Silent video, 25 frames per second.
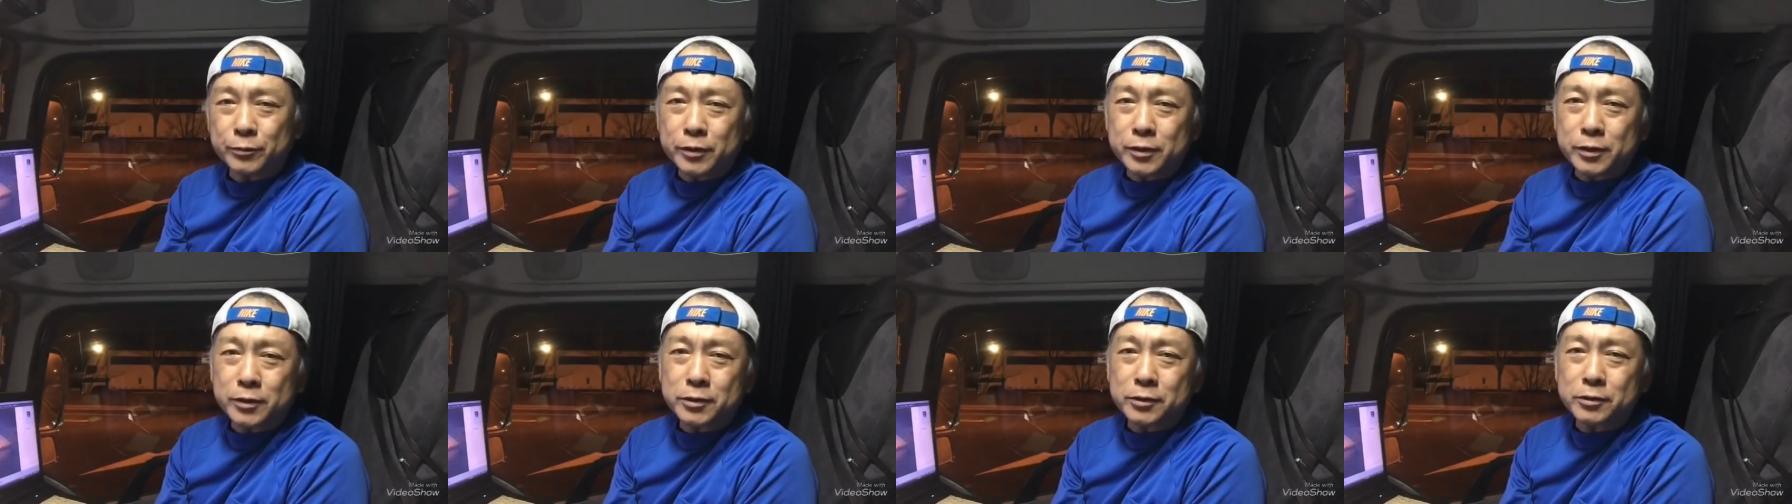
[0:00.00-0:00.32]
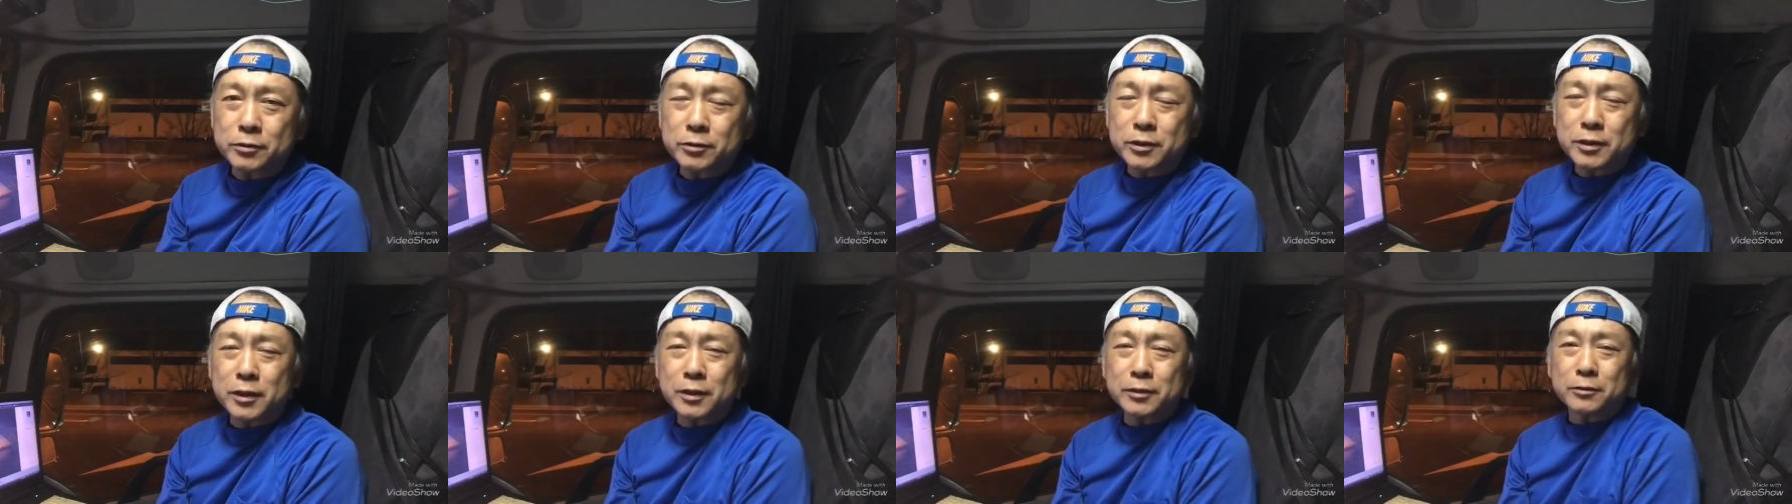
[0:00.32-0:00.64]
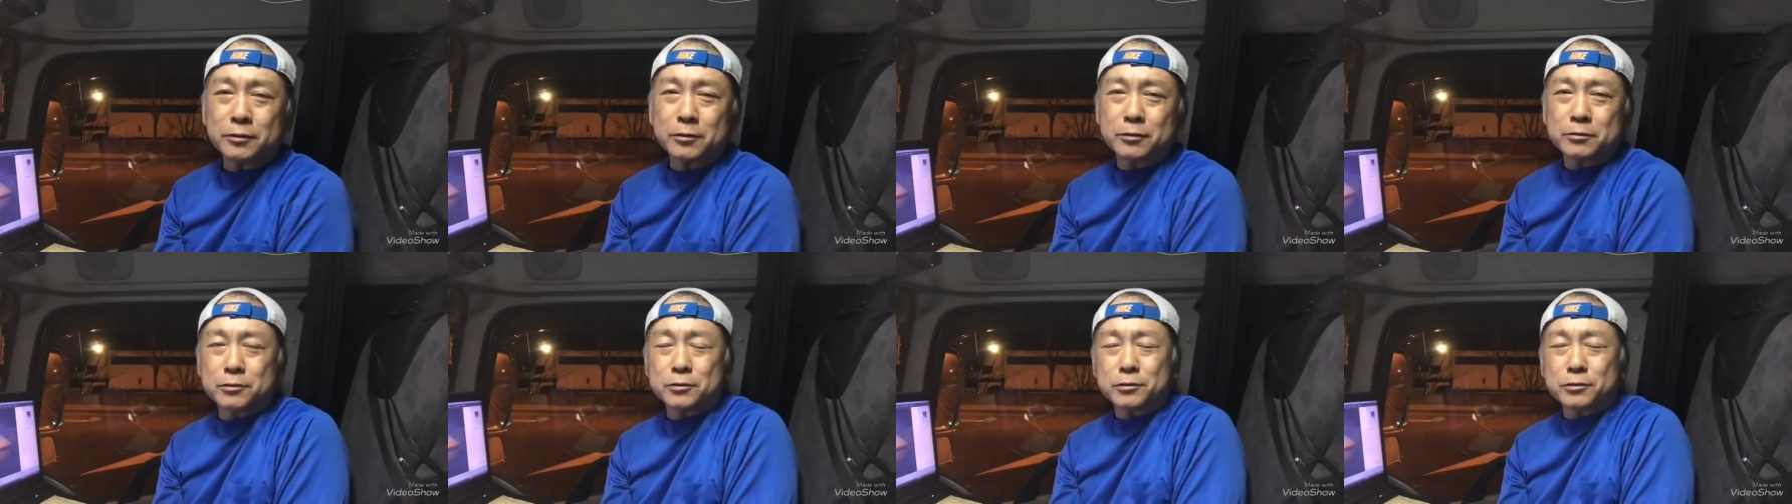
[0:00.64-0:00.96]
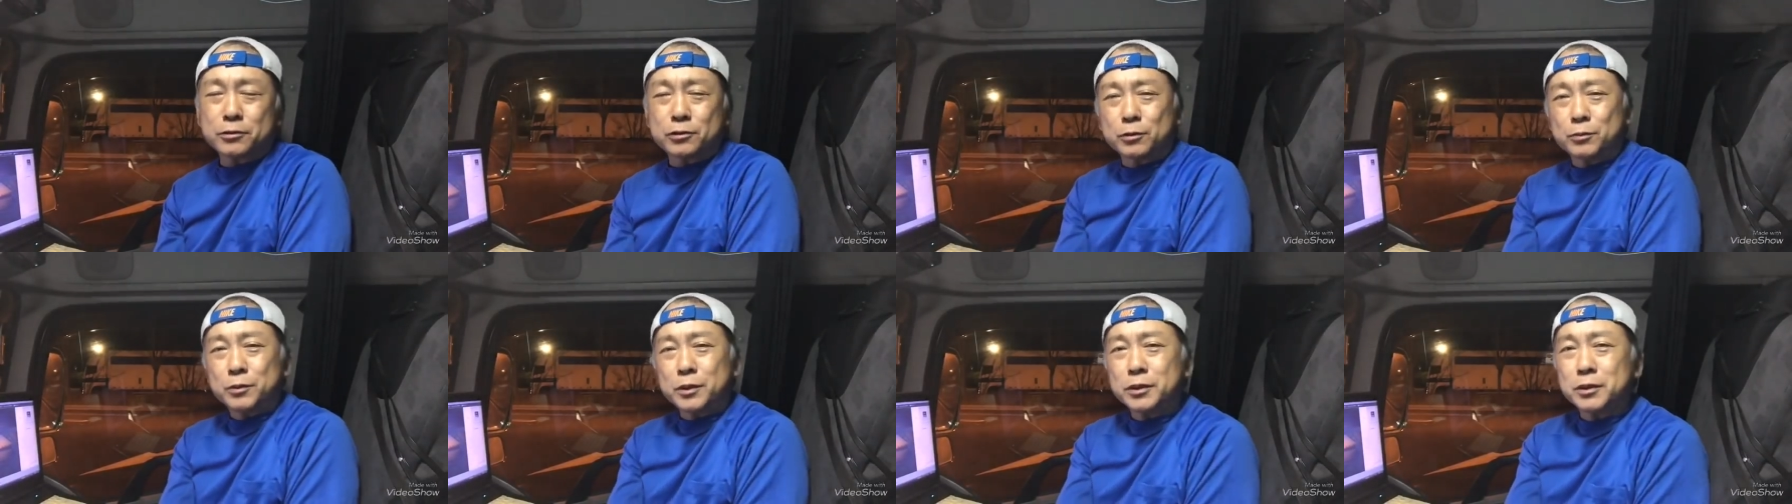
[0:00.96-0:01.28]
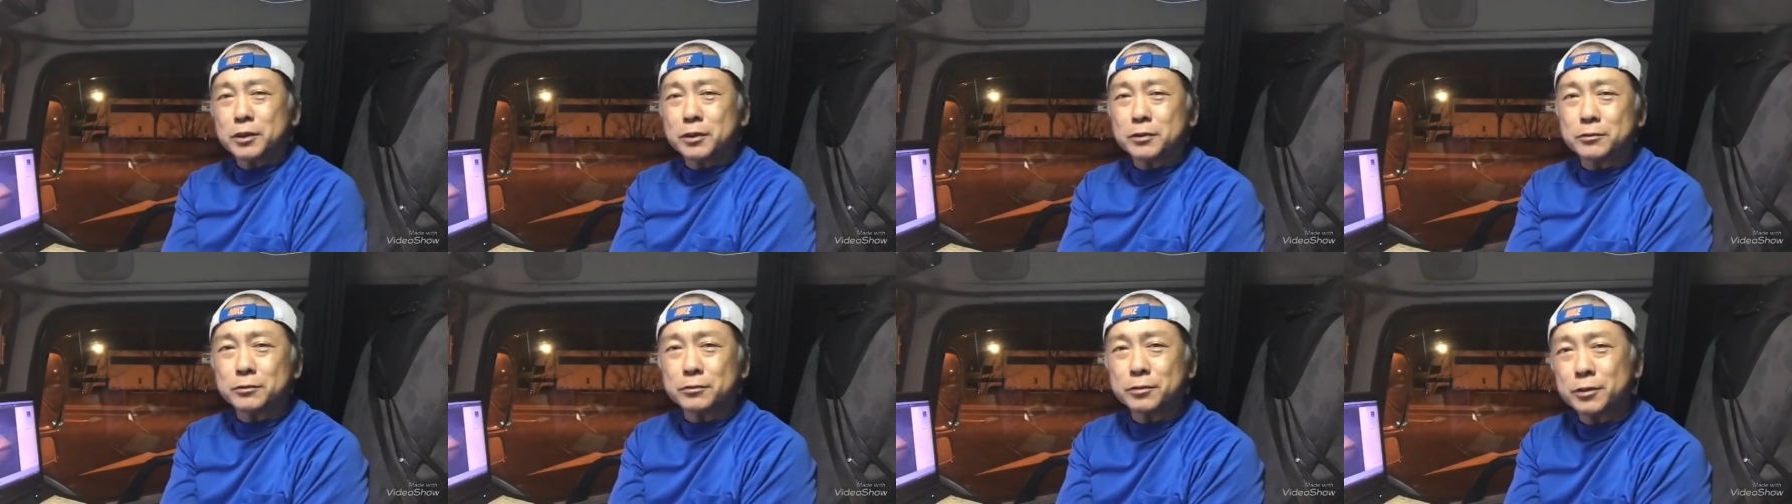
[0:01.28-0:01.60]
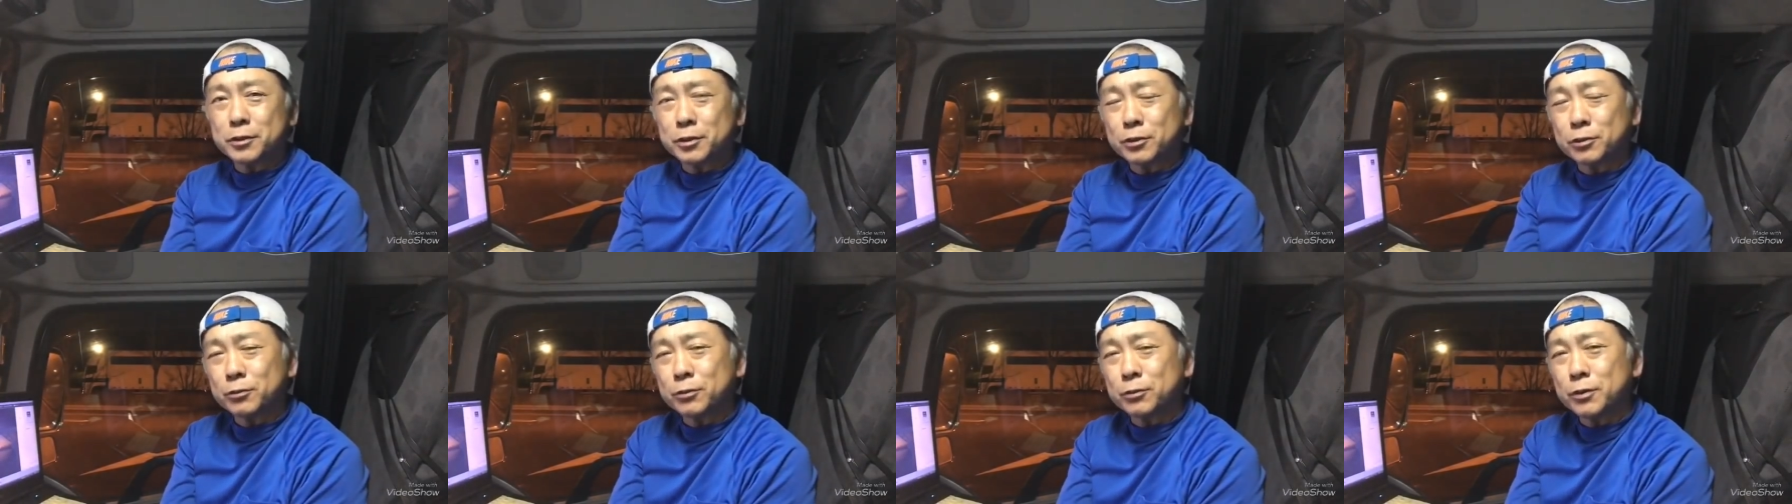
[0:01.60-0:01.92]
私のチャンネルずっと見てる
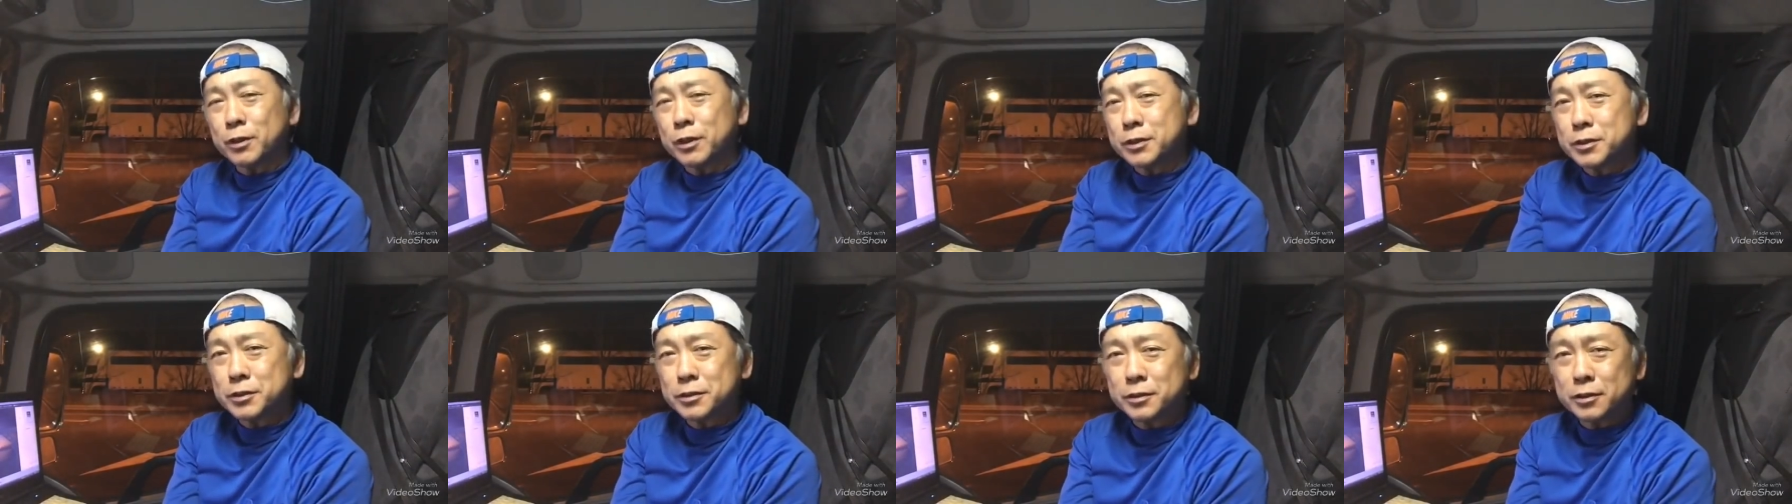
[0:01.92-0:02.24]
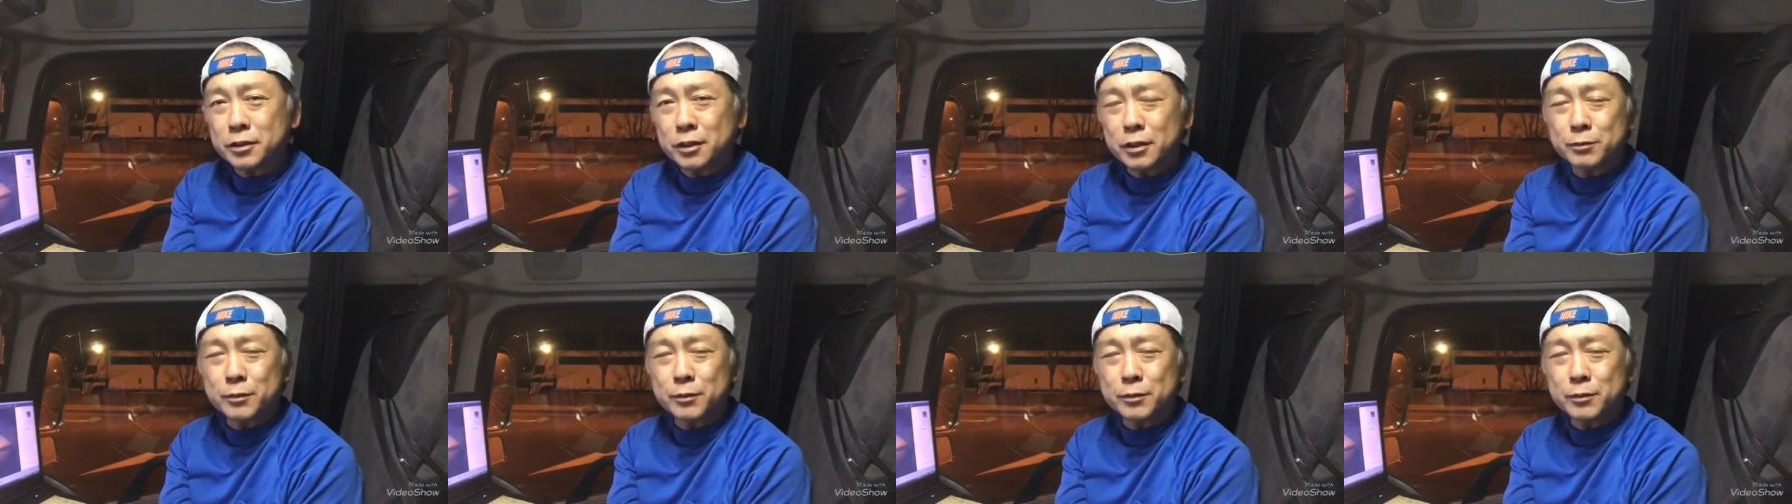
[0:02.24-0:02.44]
人は知っ